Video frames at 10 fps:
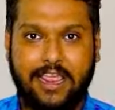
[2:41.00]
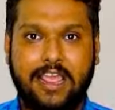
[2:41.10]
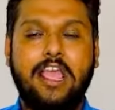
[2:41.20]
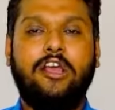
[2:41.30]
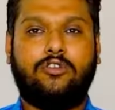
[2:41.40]
লাগে
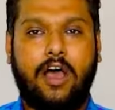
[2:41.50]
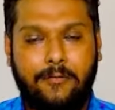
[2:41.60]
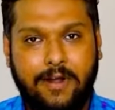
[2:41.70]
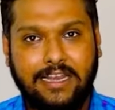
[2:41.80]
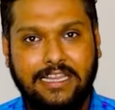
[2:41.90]
তো
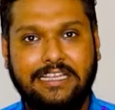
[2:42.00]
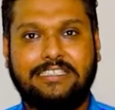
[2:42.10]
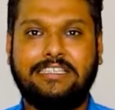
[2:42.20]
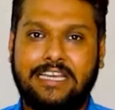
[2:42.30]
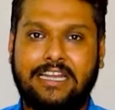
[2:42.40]
আমরা নিয়ে
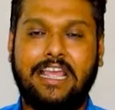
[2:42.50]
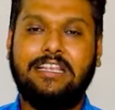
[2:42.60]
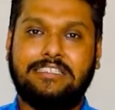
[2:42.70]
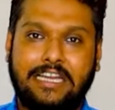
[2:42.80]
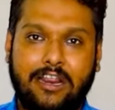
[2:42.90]
এসছি সেটাই
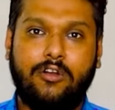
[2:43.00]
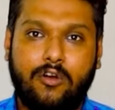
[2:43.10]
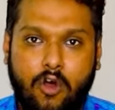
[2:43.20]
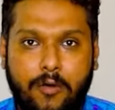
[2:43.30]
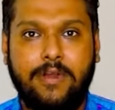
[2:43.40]
সেটা
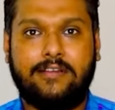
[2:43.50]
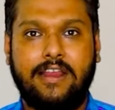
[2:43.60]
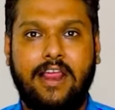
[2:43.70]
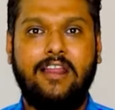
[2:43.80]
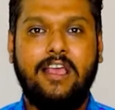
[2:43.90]
হলো র
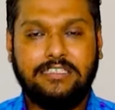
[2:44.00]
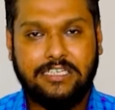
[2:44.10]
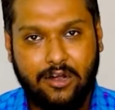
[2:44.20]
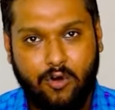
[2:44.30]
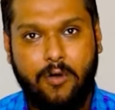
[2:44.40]
মেটেরিয়াল
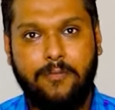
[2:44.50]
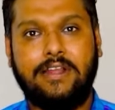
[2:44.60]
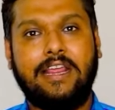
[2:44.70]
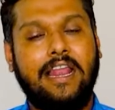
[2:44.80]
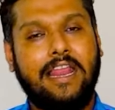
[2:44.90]
যে র
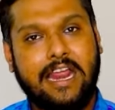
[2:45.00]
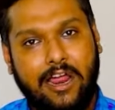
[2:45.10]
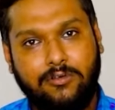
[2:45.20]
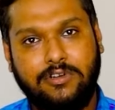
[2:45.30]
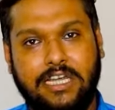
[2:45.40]
মেটেরিয়ালের
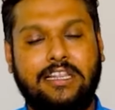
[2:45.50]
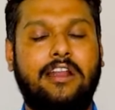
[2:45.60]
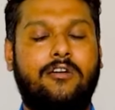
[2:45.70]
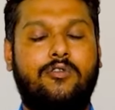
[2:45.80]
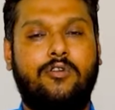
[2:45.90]
কারুর যাতে
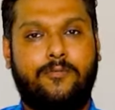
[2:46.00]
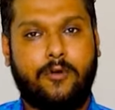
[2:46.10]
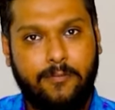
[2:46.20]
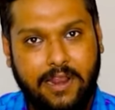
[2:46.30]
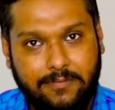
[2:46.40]
না কোনো
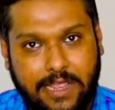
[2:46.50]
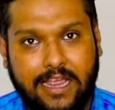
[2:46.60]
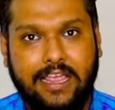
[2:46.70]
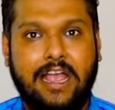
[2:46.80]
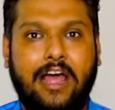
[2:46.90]
প্রবলেম
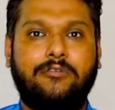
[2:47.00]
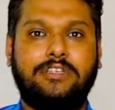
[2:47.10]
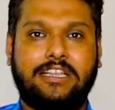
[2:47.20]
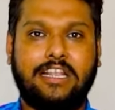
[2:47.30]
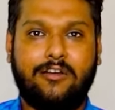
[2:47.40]
থাকে
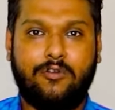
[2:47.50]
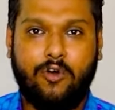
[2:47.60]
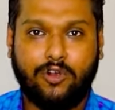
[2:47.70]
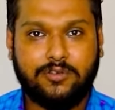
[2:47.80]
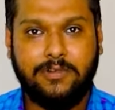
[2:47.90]
কারুর যাতে না
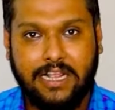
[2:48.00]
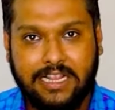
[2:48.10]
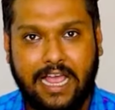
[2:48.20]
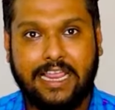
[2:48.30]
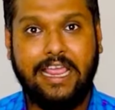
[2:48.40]
কোনো অসুবিধা
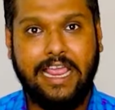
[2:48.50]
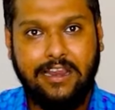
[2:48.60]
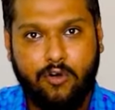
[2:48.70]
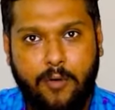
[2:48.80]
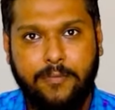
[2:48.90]
থাকে
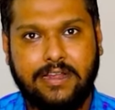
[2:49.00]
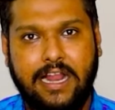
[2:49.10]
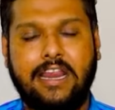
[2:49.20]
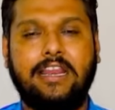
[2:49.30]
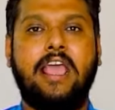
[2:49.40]
এই র
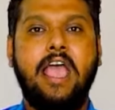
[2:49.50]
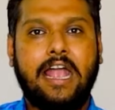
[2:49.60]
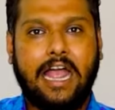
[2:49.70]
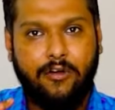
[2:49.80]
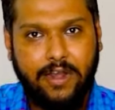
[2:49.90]
মেটেরিয়ালটা নিয়ে
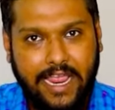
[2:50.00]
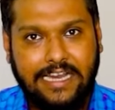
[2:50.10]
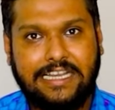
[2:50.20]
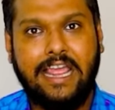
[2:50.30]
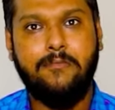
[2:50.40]
কারণ
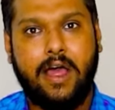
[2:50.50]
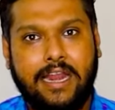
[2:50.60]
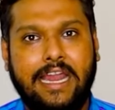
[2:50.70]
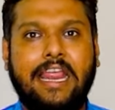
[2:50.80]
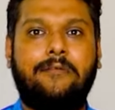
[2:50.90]
এইটাই
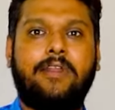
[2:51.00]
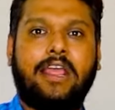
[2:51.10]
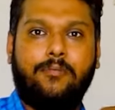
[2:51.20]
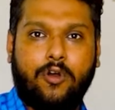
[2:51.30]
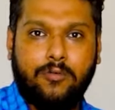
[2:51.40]
মার্কেটে
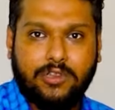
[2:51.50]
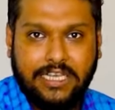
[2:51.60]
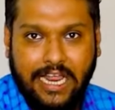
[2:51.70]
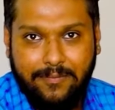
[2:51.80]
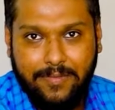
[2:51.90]
আপনাকে
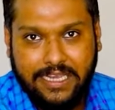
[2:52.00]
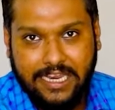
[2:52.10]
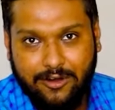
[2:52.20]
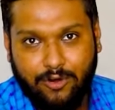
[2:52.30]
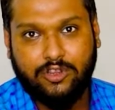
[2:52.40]
পরবর্তীকালে
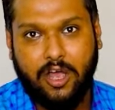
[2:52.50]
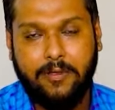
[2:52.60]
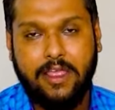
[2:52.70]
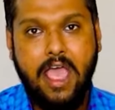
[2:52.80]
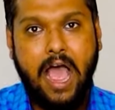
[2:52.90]
বিক্রি করতে
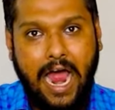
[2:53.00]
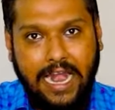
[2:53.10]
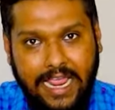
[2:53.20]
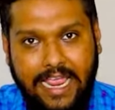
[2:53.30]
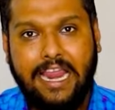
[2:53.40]
হবে
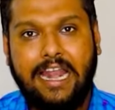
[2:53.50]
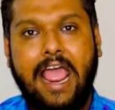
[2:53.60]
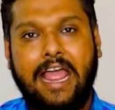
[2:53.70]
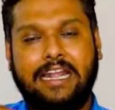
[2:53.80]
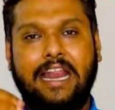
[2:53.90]
আর এর
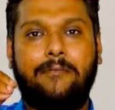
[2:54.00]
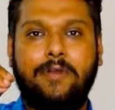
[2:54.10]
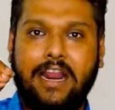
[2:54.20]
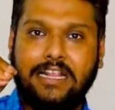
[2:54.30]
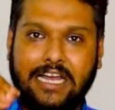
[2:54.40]
একটা
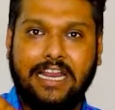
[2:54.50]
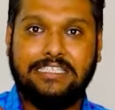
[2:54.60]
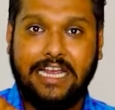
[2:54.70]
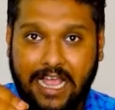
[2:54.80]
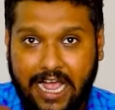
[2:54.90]
আপনারা
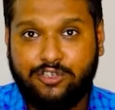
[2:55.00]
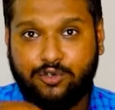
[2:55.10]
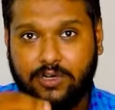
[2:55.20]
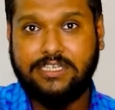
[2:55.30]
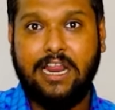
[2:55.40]
জানেন যারা কাজ
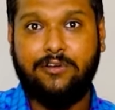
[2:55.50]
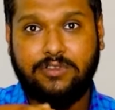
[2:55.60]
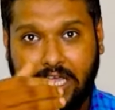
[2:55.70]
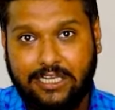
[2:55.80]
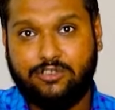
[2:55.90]
করছেন
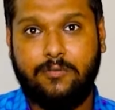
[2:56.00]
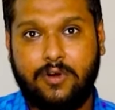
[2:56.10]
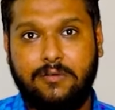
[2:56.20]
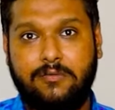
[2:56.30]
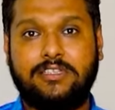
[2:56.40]
এখন তাদের
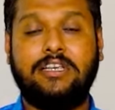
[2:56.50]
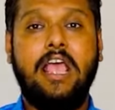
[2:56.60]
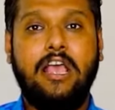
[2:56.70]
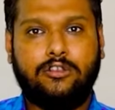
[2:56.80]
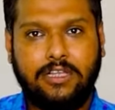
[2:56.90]
সম্পর্কে বলছি
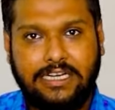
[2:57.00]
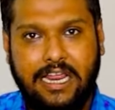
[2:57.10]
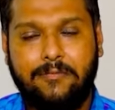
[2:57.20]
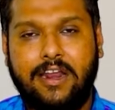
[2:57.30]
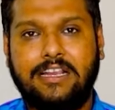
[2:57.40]
তো
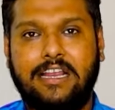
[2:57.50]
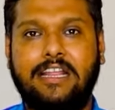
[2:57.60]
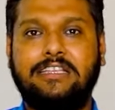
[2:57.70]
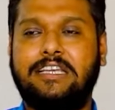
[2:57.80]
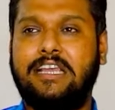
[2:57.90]
এটা আপনারা
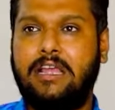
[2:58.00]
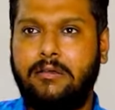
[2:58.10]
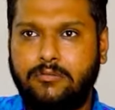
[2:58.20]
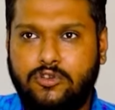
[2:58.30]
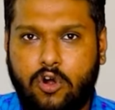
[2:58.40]
জানেন যে
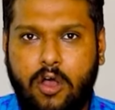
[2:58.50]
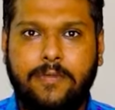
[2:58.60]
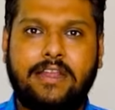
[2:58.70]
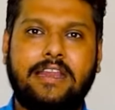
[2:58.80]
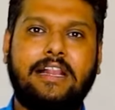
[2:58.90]
ড্র
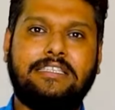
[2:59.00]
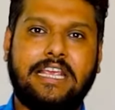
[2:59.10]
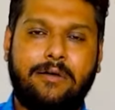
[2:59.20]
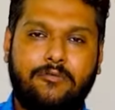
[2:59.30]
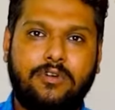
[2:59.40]
মেটেরিয়াল
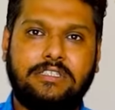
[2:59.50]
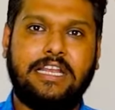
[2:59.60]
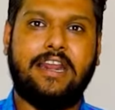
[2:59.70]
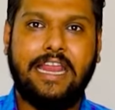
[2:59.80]
যেমন যে